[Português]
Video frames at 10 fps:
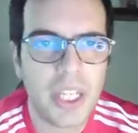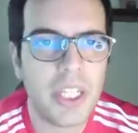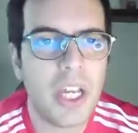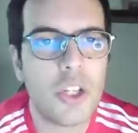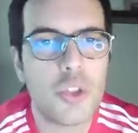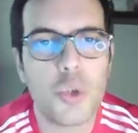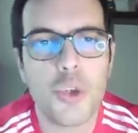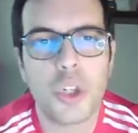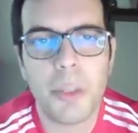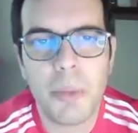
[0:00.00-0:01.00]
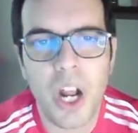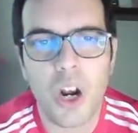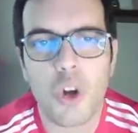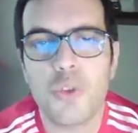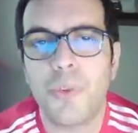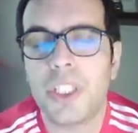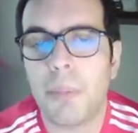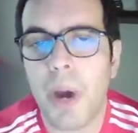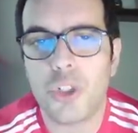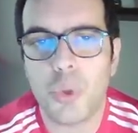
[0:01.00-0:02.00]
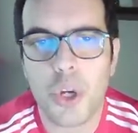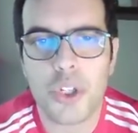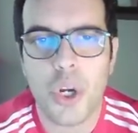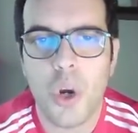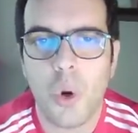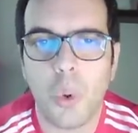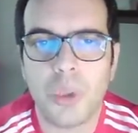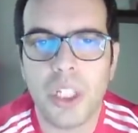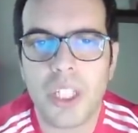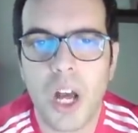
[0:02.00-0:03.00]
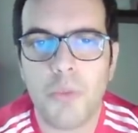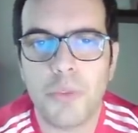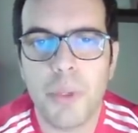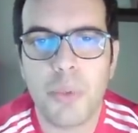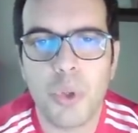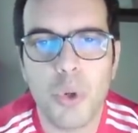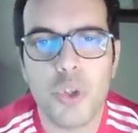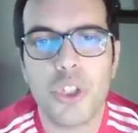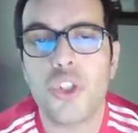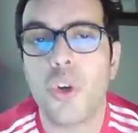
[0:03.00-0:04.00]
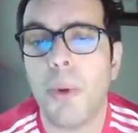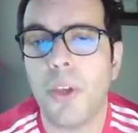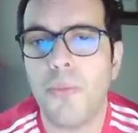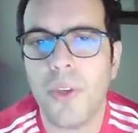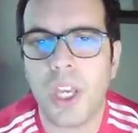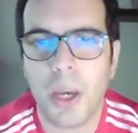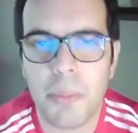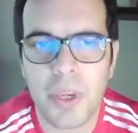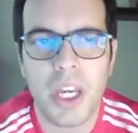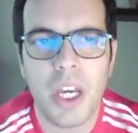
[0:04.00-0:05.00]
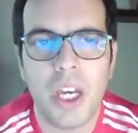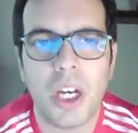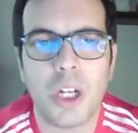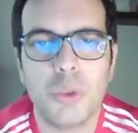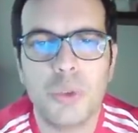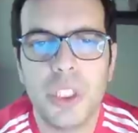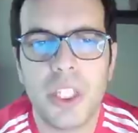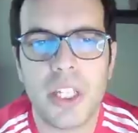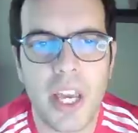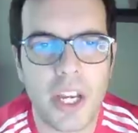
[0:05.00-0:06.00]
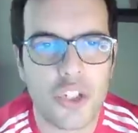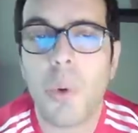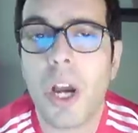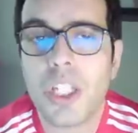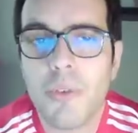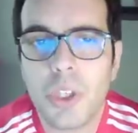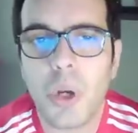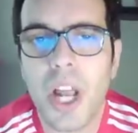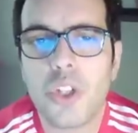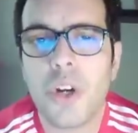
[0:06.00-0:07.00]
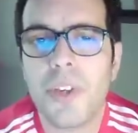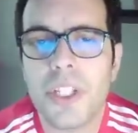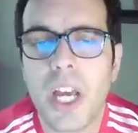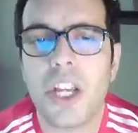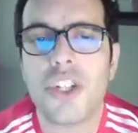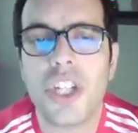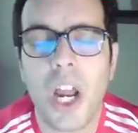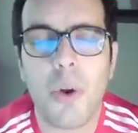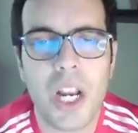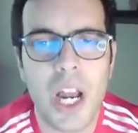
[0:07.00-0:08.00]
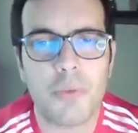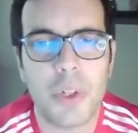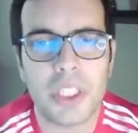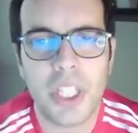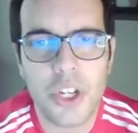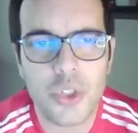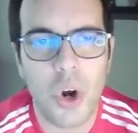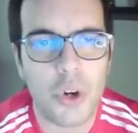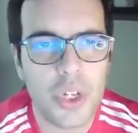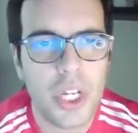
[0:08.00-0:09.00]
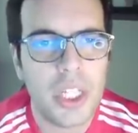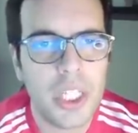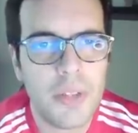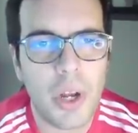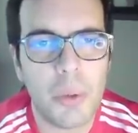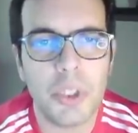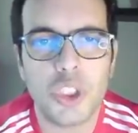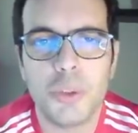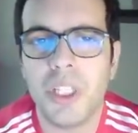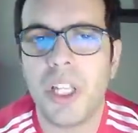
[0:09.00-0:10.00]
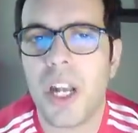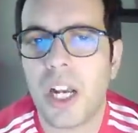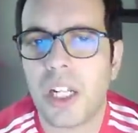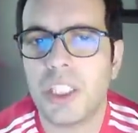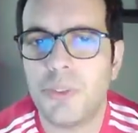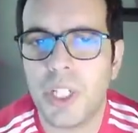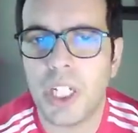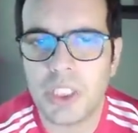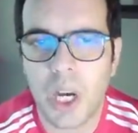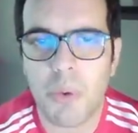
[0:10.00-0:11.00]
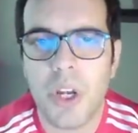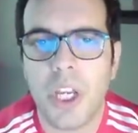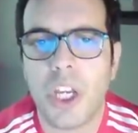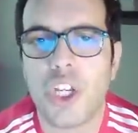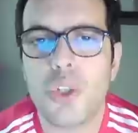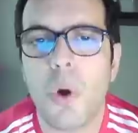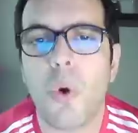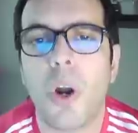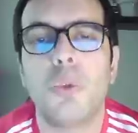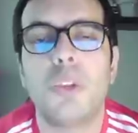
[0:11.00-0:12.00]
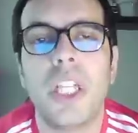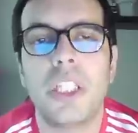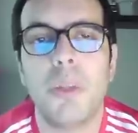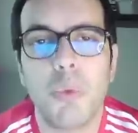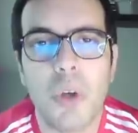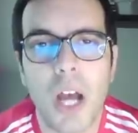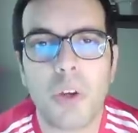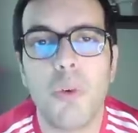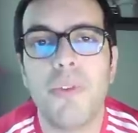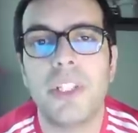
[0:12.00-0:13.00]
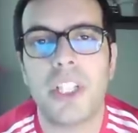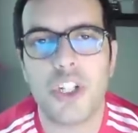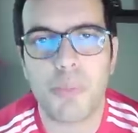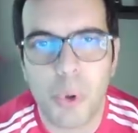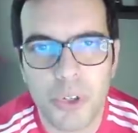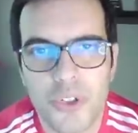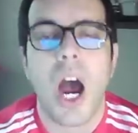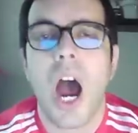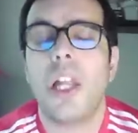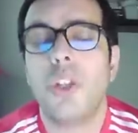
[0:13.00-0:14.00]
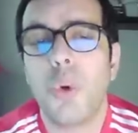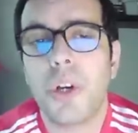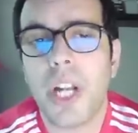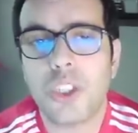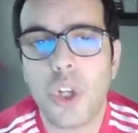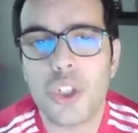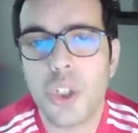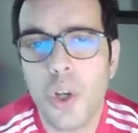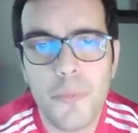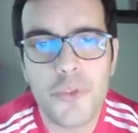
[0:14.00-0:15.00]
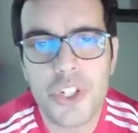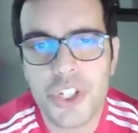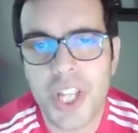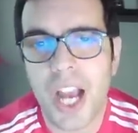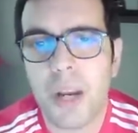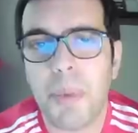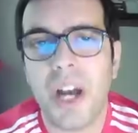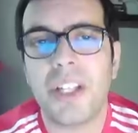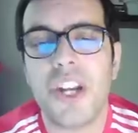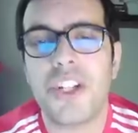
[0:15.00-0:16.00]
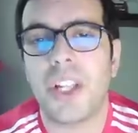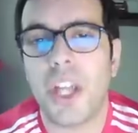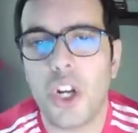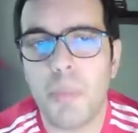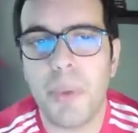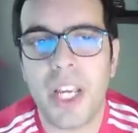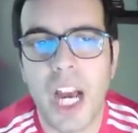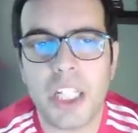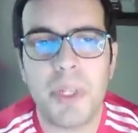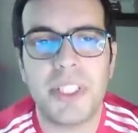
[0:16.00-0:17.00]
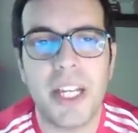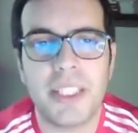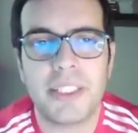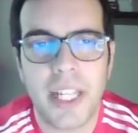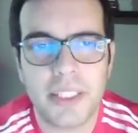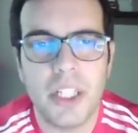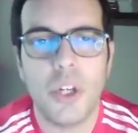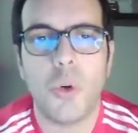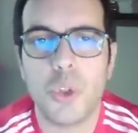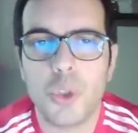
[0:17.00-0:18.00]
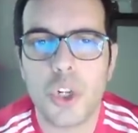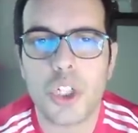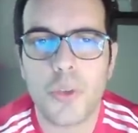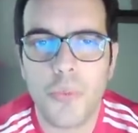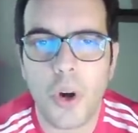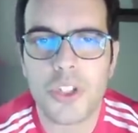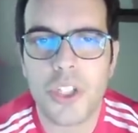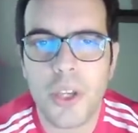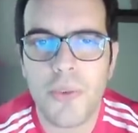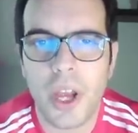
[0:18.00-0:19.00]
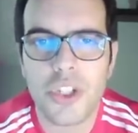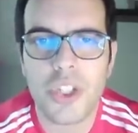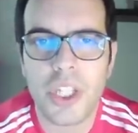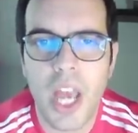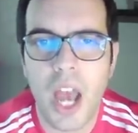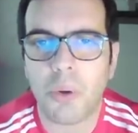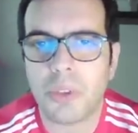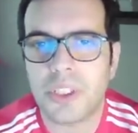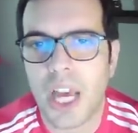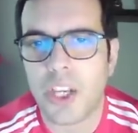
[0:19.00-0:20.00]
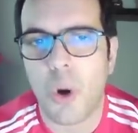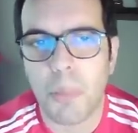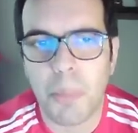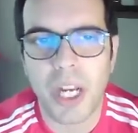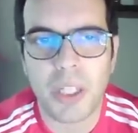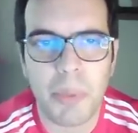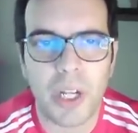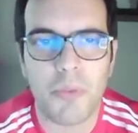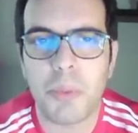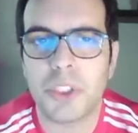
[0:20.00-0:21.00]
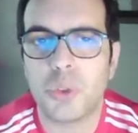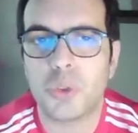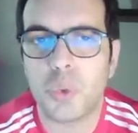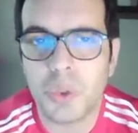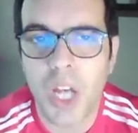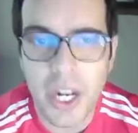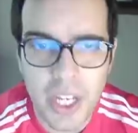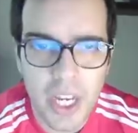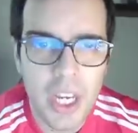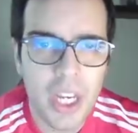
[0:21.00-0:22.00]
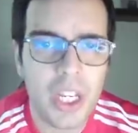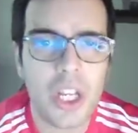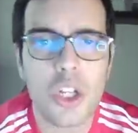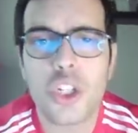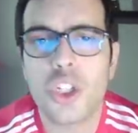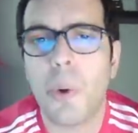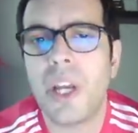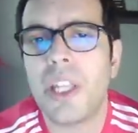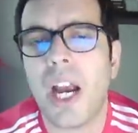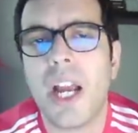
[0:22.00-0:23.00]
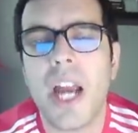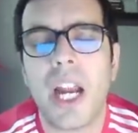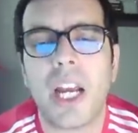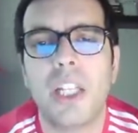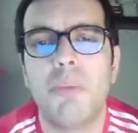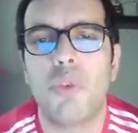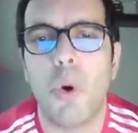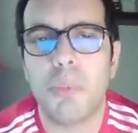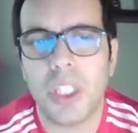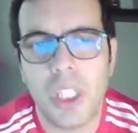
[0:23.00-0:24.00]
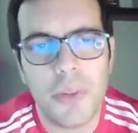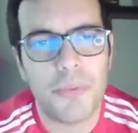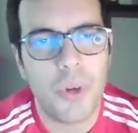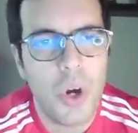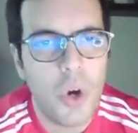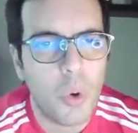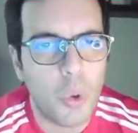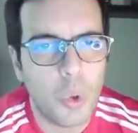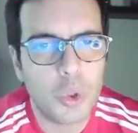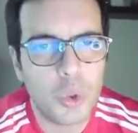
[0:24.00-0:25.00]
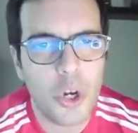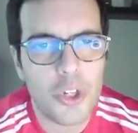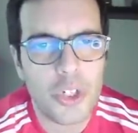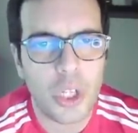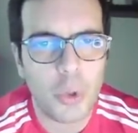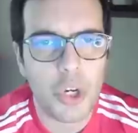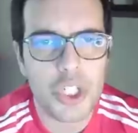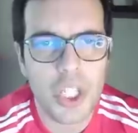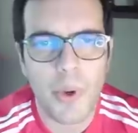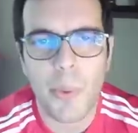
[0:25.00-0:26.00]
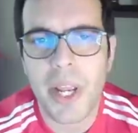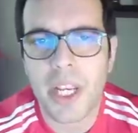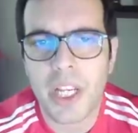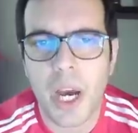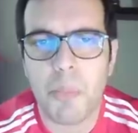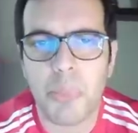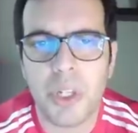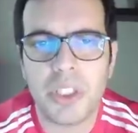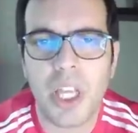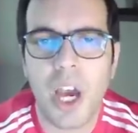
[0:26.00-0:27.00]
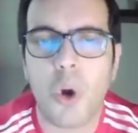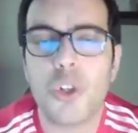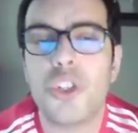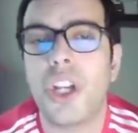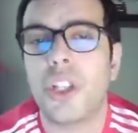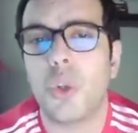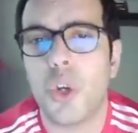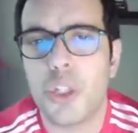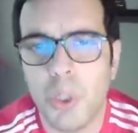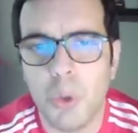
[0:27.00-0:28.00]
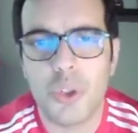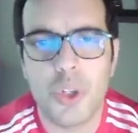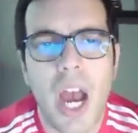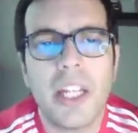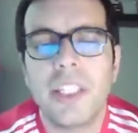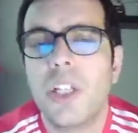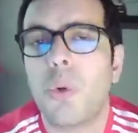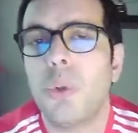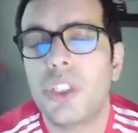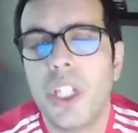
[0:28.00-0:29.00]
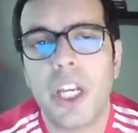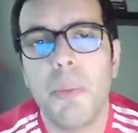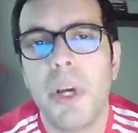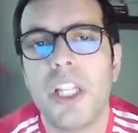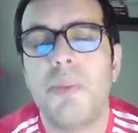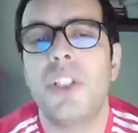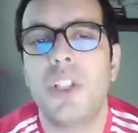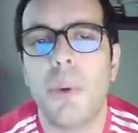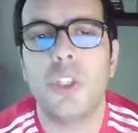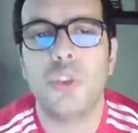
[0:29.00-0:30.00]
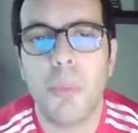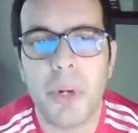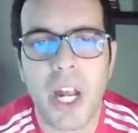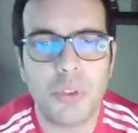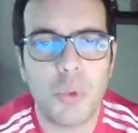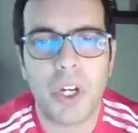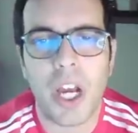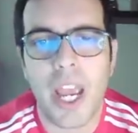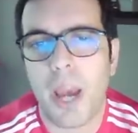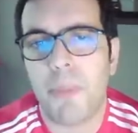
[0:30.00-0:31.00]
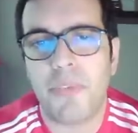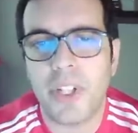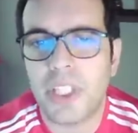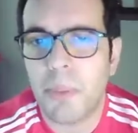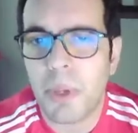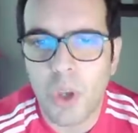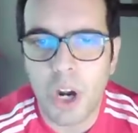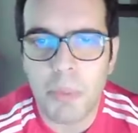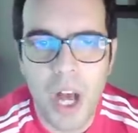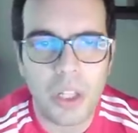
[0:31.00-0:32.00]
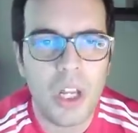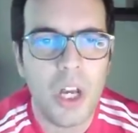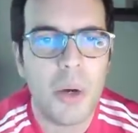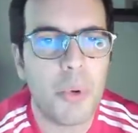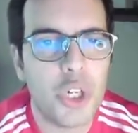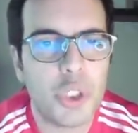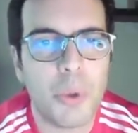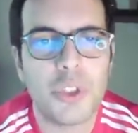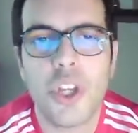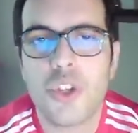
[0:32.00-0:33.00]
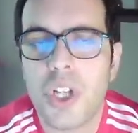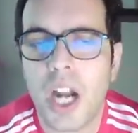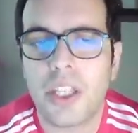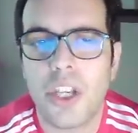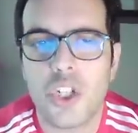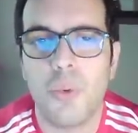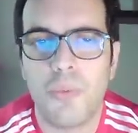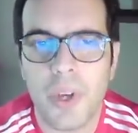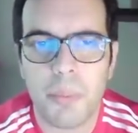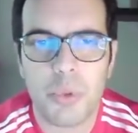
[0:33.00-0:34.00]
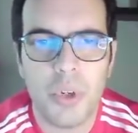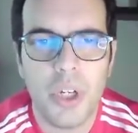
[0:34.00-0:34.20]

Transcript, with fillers: e antes do jogo terminar terminar aos 90 mais 2, o lateral Felipe Cruz deixou o Benfica B reduzido a 10. Com esta vitória, as jovens águias que já não ganhavam há 6 jogos tiveram uma subida na classificação e estão agora no sétimo lugar com 26 pontos. Além do regresso aos triunfos, destaque para André Chaldeirup e Casper Tengstedt os dois reforços de inverno estrearam-se ao peito pela formação secundária, eles que estão ainda a ganhar ritmo competitivo, os dois jogadores estiveram em campo até aos 62 minutos, ainda sem conseguirem aqui uma exibição exuberante, o que é perfeitamente normal, pois estão sem jogar desde novembro